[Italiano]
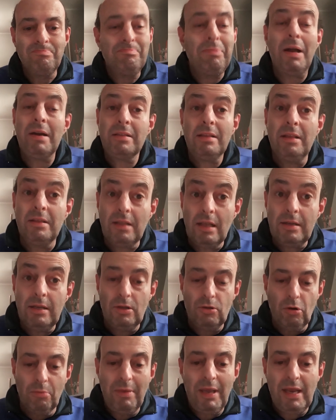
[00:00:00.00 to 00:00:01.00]
partite di
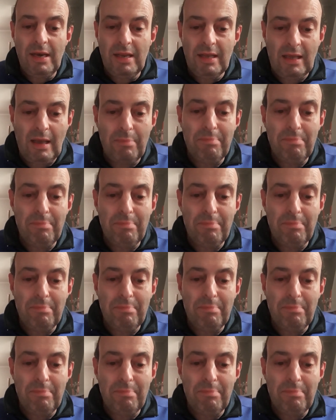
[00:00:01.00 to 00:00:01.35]
domenica,